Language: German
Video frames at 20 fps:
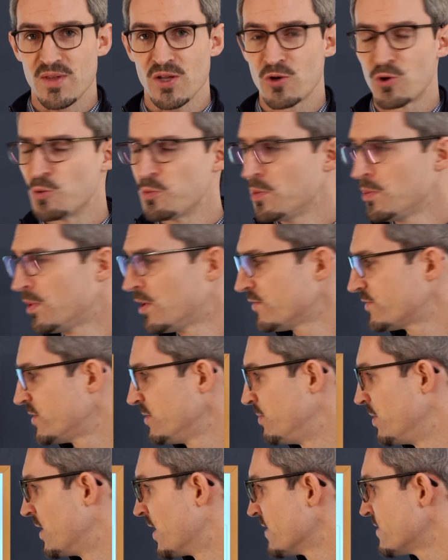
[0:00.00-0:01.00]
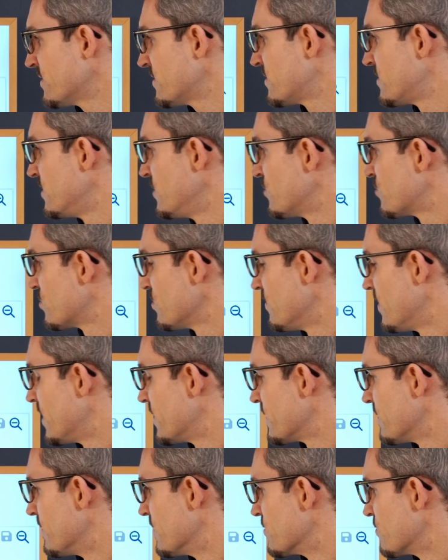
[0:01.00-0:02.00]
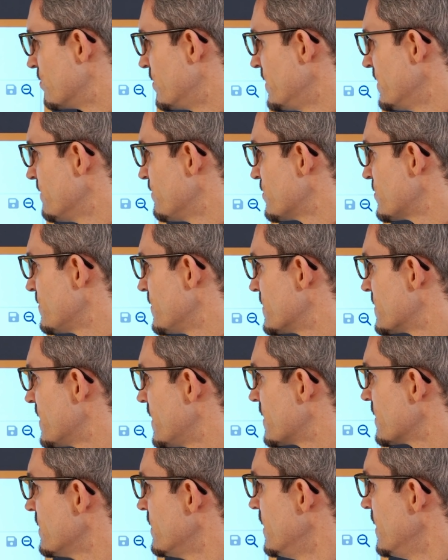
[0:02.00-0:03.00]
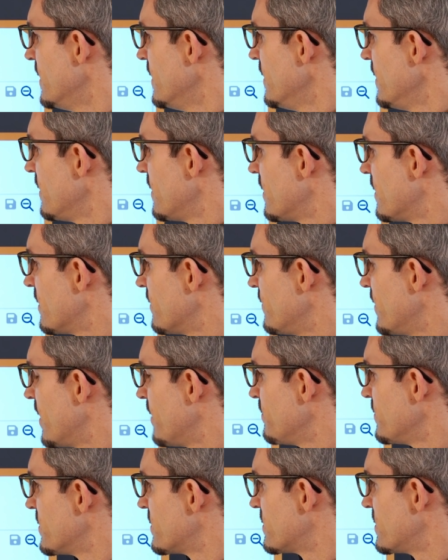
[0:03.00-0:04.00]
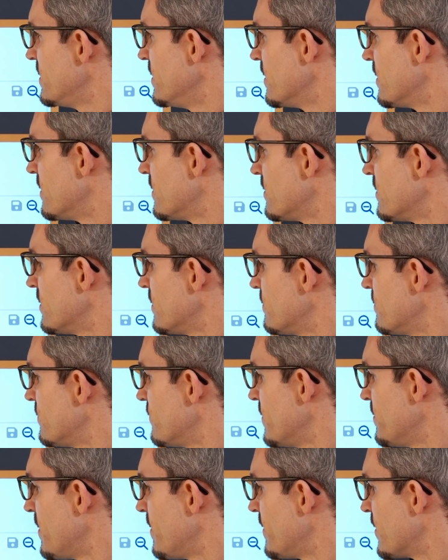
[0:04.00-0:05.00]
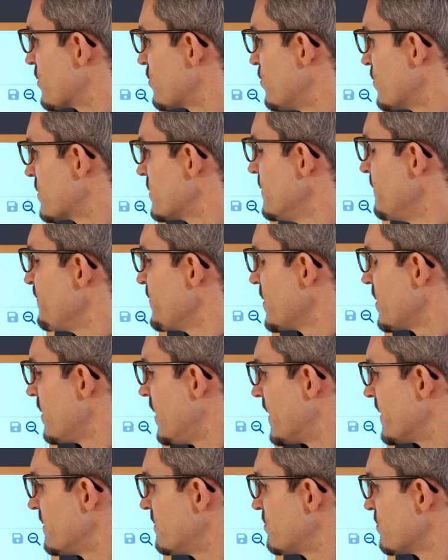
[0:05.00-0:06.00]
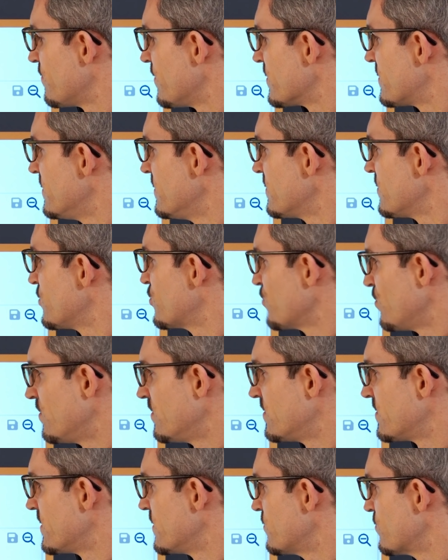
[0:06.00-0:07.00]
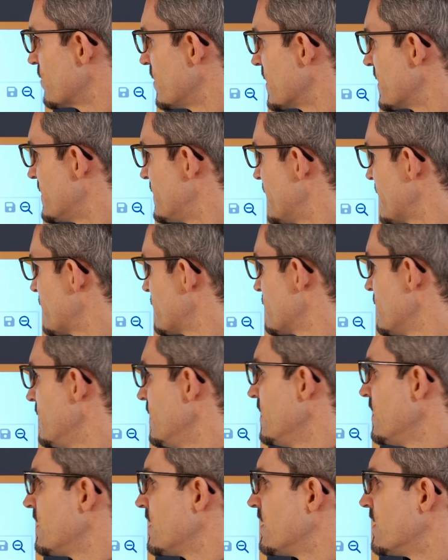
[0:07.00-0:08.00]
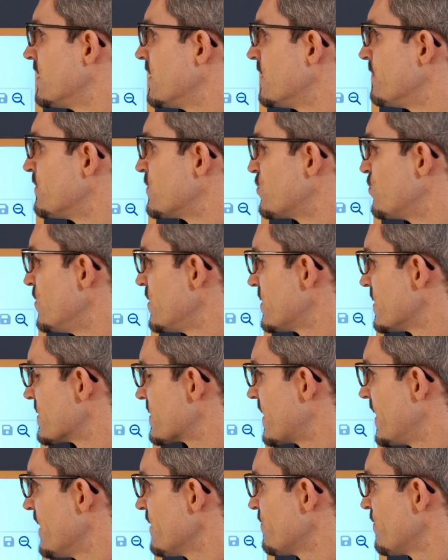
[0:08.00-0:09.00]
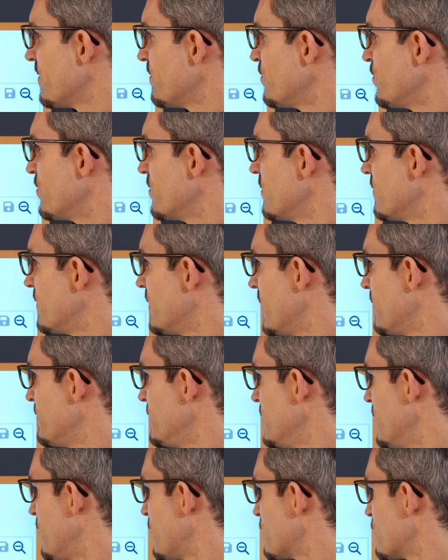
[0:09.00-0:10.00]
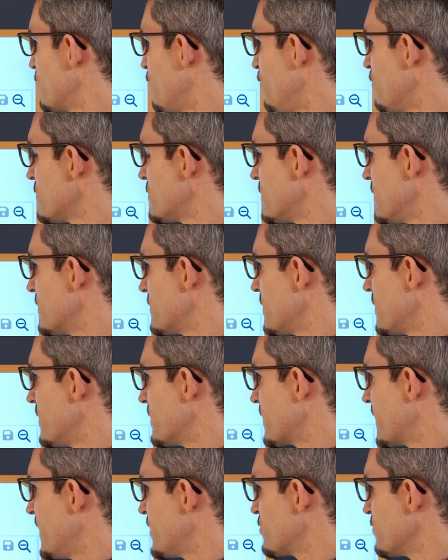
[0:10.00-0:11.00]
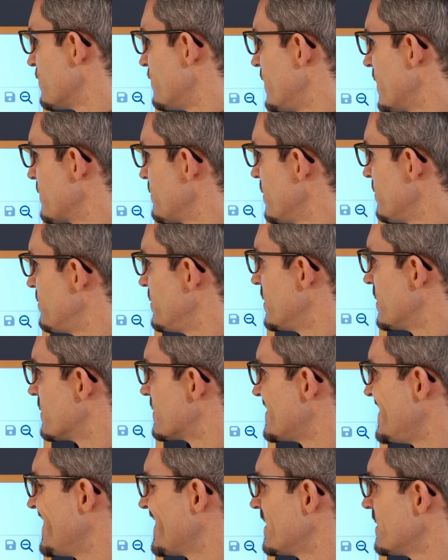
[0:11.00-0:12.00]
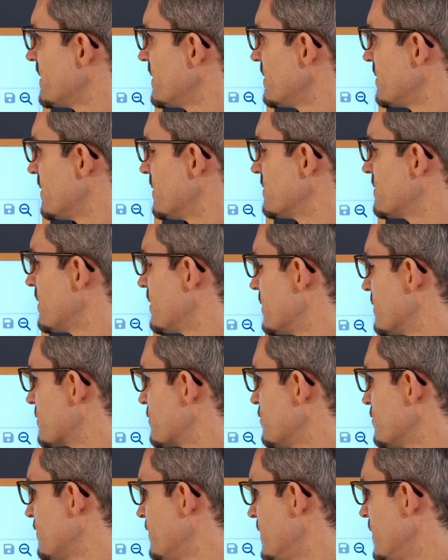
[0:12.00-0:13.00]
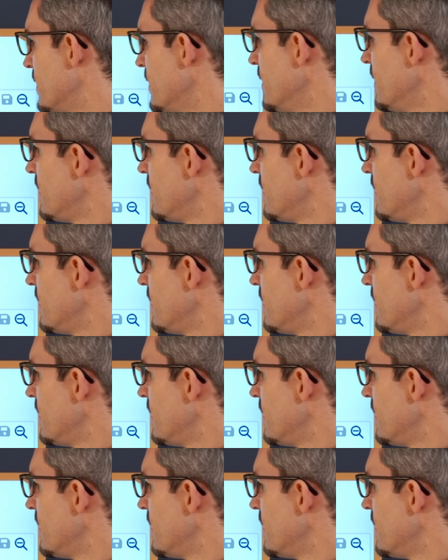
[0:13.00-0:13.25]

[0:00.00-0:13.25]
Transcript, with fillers: Gucken wir mal auf die Bilanz, die ist soweit aber solide, muss man sagen. Äh, wir haben jetzt hier, ähm, wenn man mal guckt, Gerade die zu verzinsenden Schulden sind sogar gedeckt ähm, durch das Kernvermögen. Wir haben hier auch einen großen Anteil an Cash und Wertpapieren, sehr geringen Anteil an Goodwill.